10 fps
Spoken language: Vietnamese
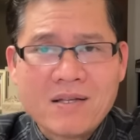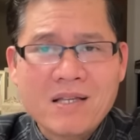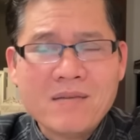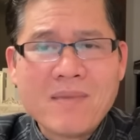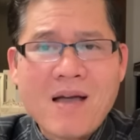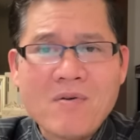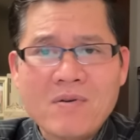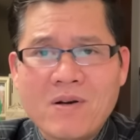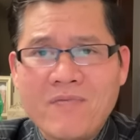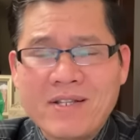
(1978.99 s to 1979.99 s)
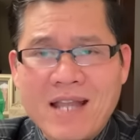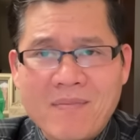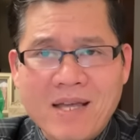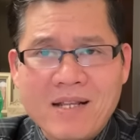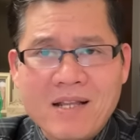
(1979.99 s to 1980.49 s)
những báo của Việt
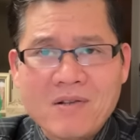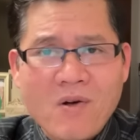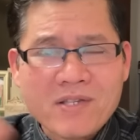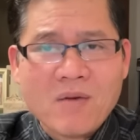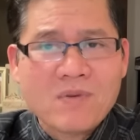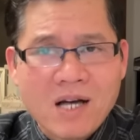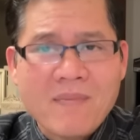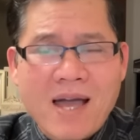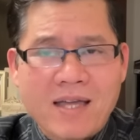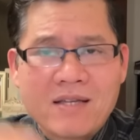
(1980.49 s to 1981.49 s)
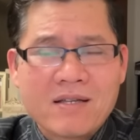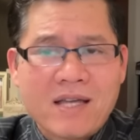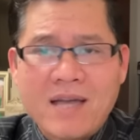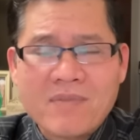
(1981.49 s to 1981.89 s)
Nam lên đó, nói xong gỡ bài em